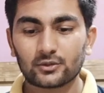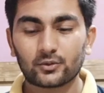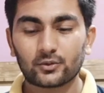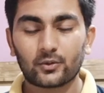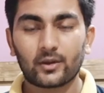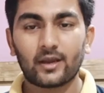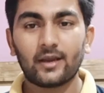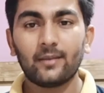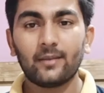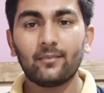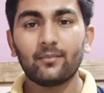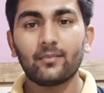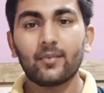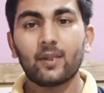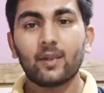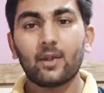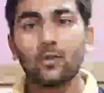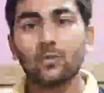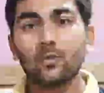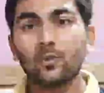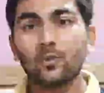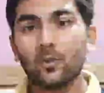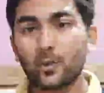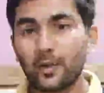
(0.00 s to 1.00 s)
जो है
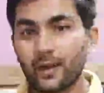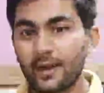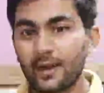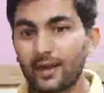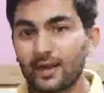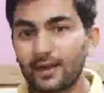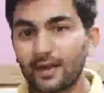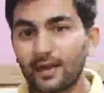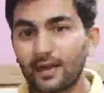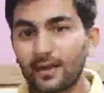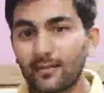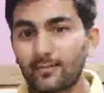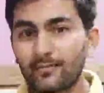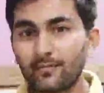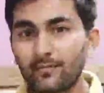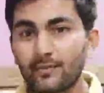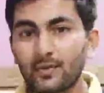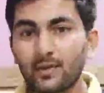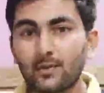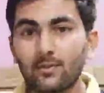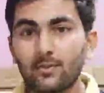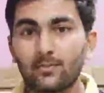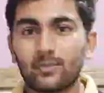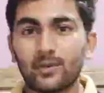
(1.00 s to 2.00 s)
वो है क्या
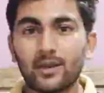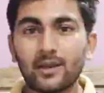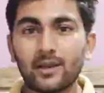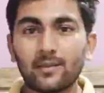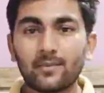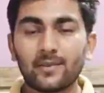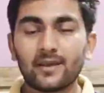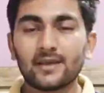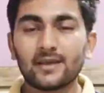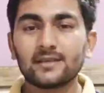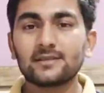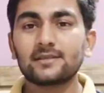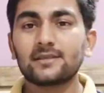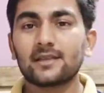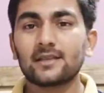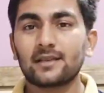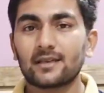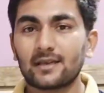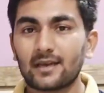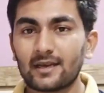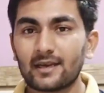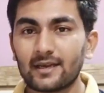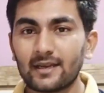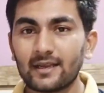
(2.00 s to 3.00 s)
प्ले बेस्ड
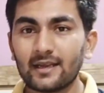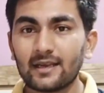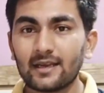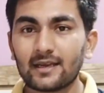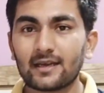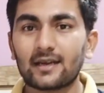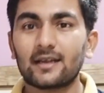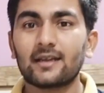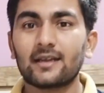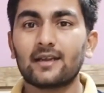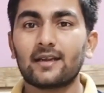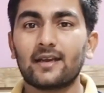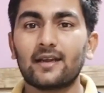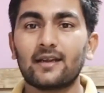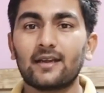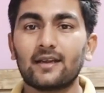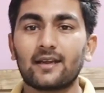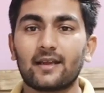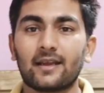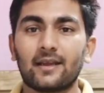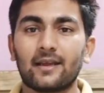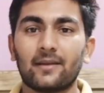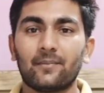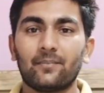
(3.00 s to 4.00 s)
लर्निंग कंटेंट
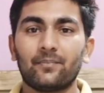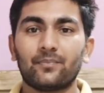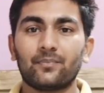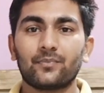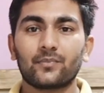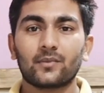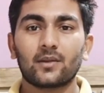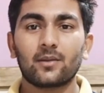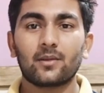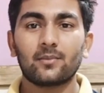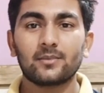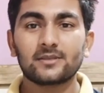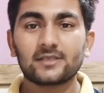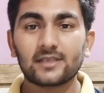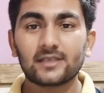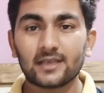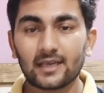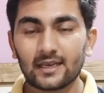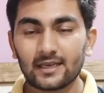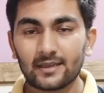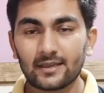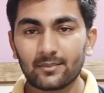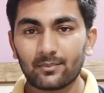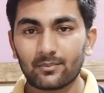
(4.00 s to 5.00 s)
है
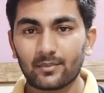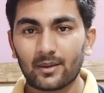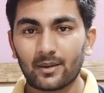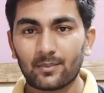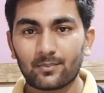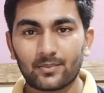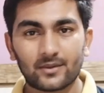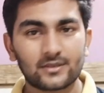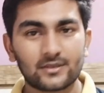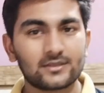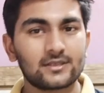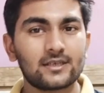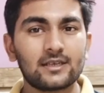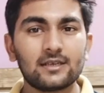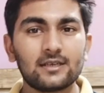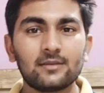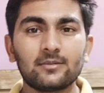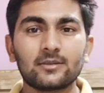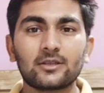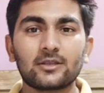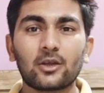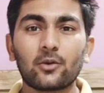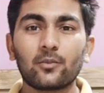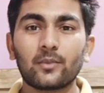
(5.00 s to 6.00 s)
बेसिकली मैं पर्सनली
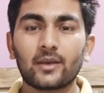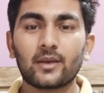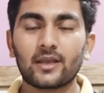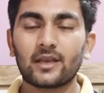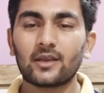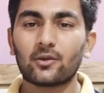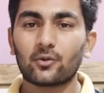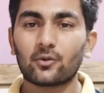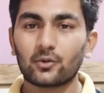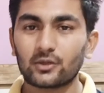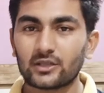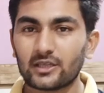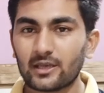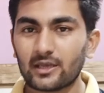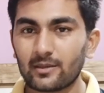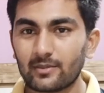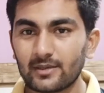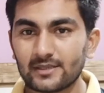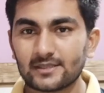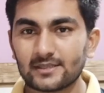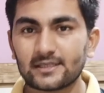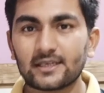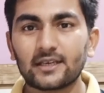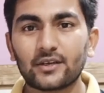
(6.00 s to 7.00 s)
बताऊँ मेरी खुद की
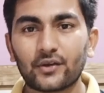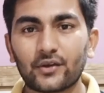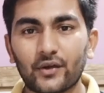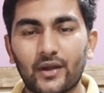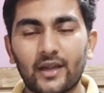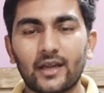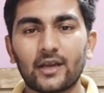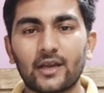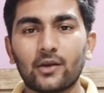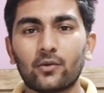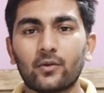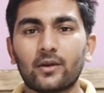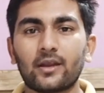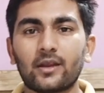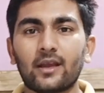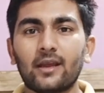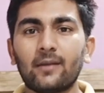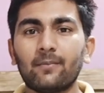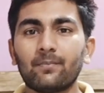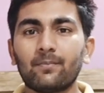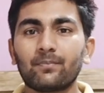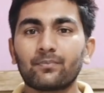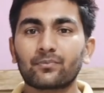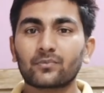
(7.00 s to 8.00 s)
भी इसकी ट्रेनिंग हुई
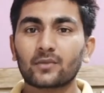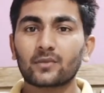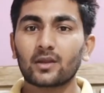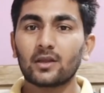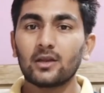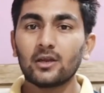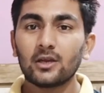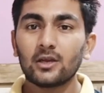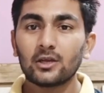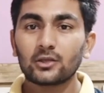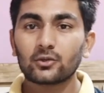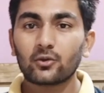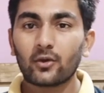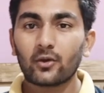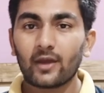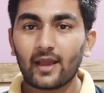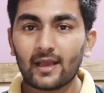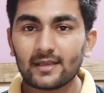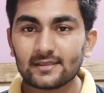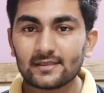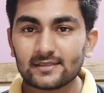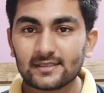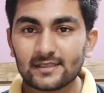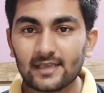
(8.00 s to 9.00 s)
है तो
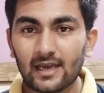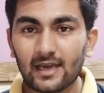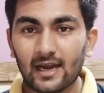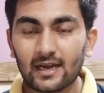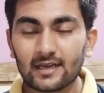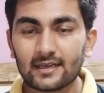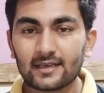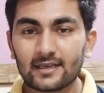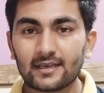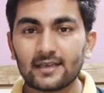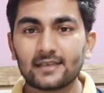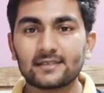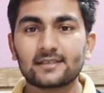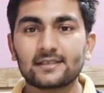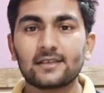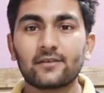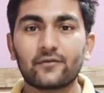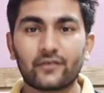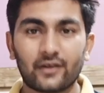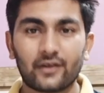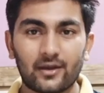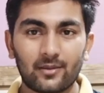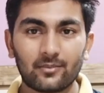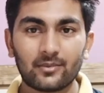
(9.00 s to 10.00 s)
एन e ने इसे
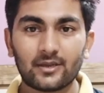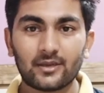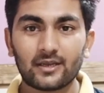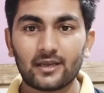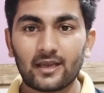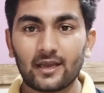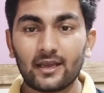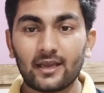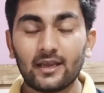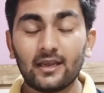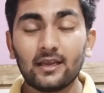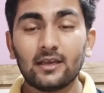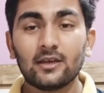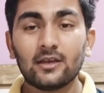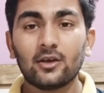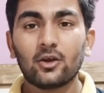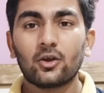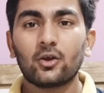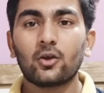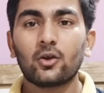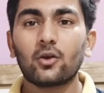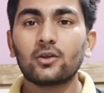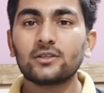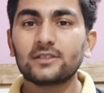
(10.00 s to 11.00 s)
फ्रेम किया है
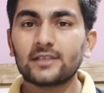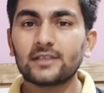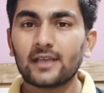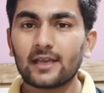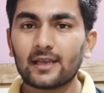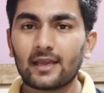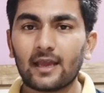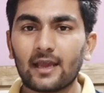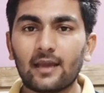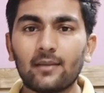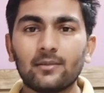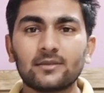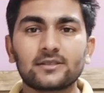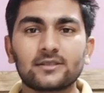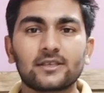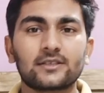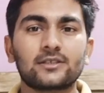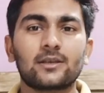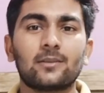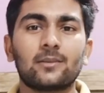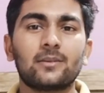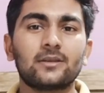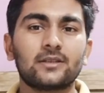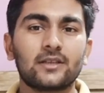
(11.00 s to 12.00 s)
लॉन्च किया गया है
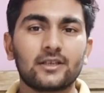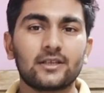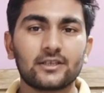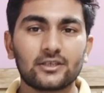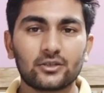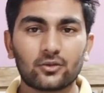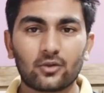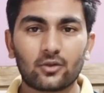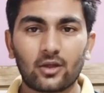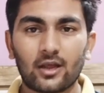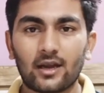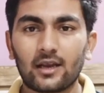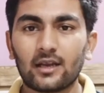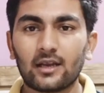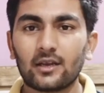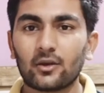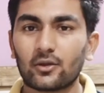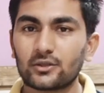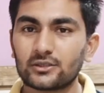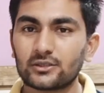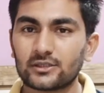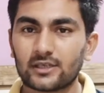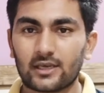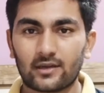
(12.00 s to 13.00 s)
शिक्षा मंत्री जी द्वारा
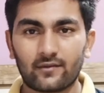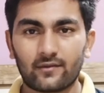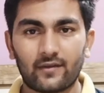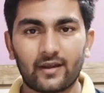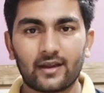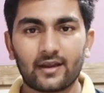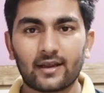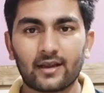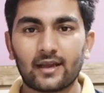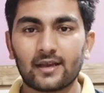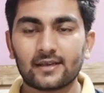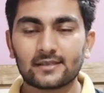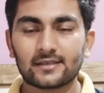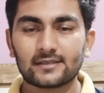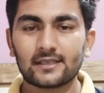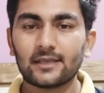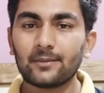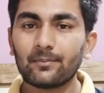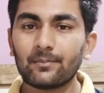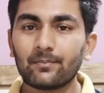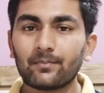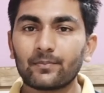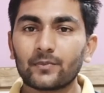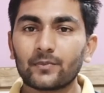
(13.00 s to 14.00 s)
लॉन्च करवाया गया है इसे